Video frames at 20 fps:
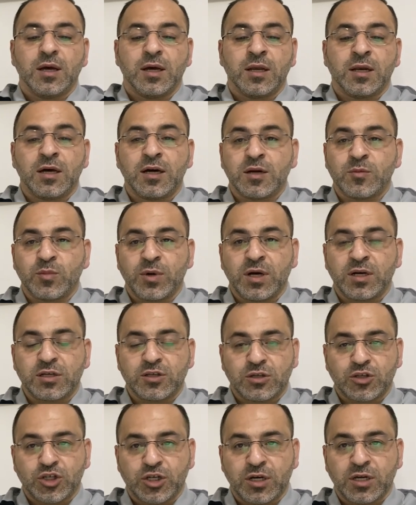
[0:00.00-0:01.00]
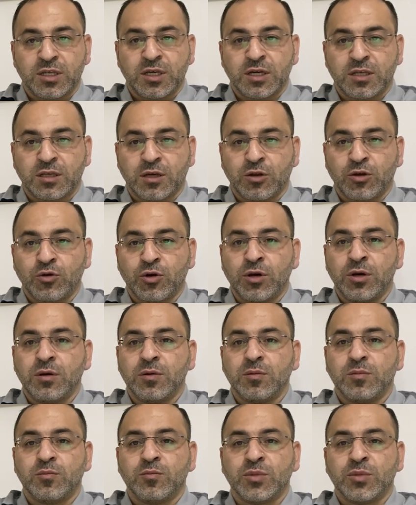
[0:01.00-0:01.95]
الأربع شهادات هذول